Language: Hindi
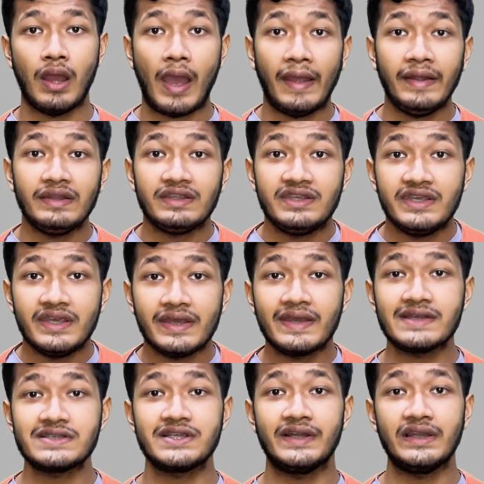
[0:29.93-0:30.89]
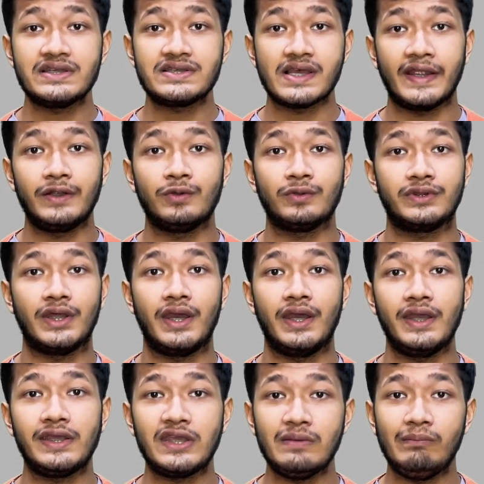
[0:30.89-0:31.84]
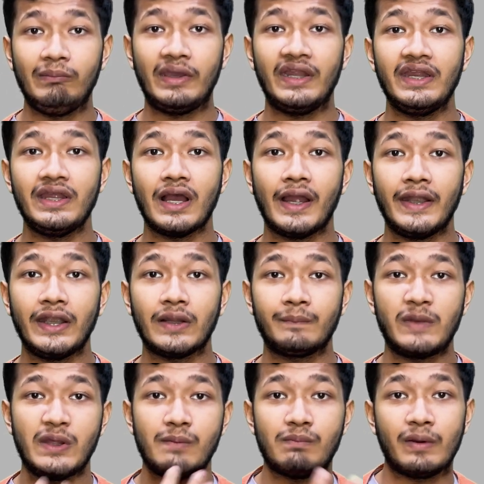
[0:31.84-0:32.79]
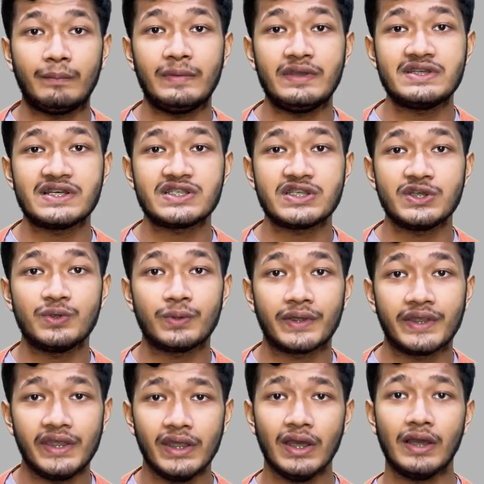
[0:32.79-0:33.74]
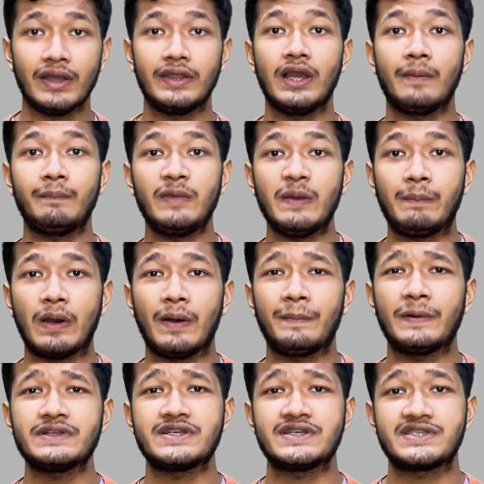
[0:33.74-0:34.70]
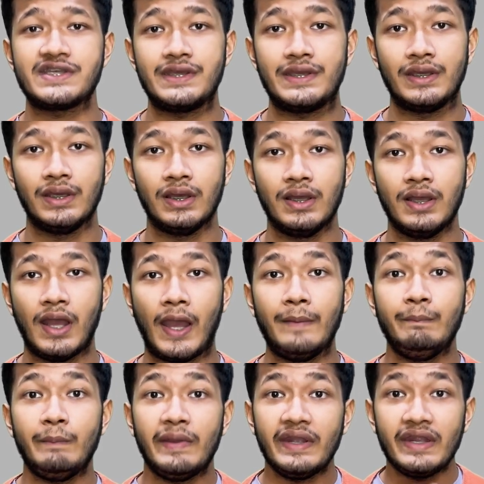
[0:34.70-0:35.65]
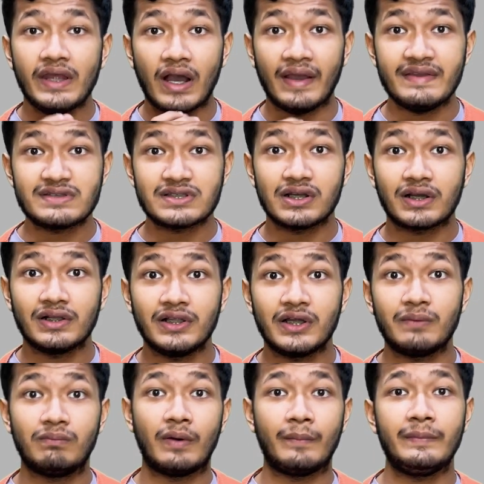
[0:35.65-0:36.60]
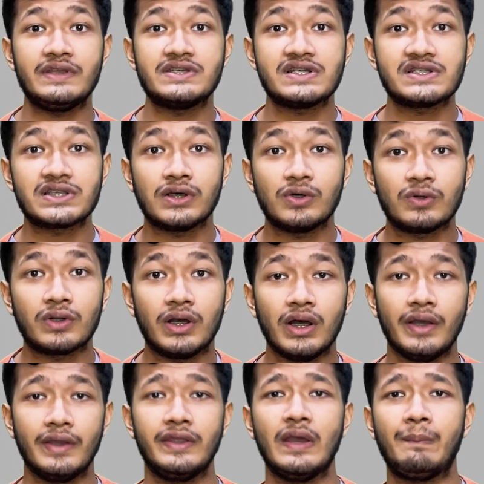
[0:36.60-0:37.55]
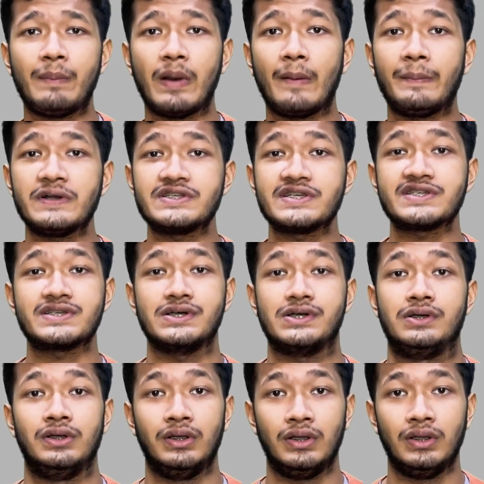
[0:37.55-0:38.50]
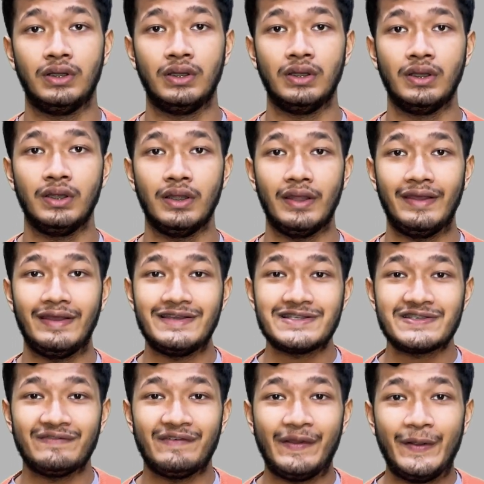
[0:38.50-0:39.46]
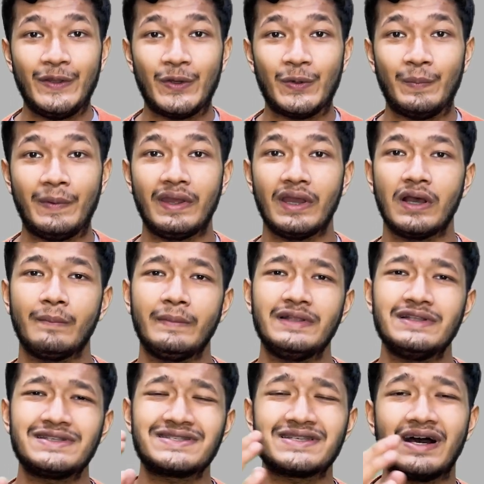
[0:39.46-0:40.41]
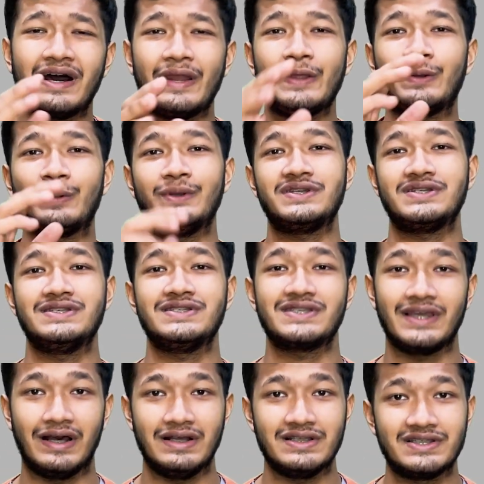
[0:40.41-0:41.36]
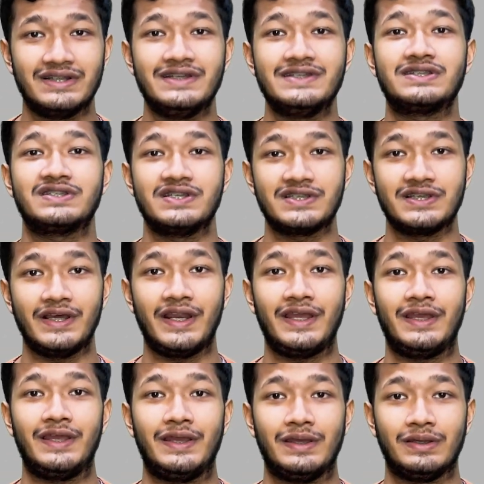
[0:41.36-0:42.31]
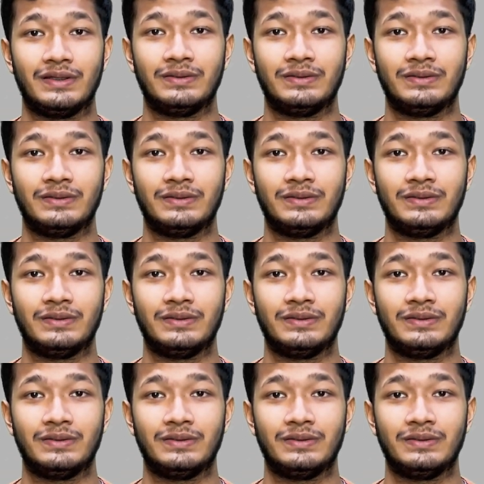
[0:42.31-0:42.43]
एंड ये कैसे डिसाइड होता है कि मेरी हाइट अपने मम्मी जैसी होगी या अपने पापा जैसी एंड मेरी आईज का कलर मम्मी जैसा होगा या पापा जैसा इस वीडियो में हम इन सारे क्वेश्चंस के आंसर डिस्कस करेंगे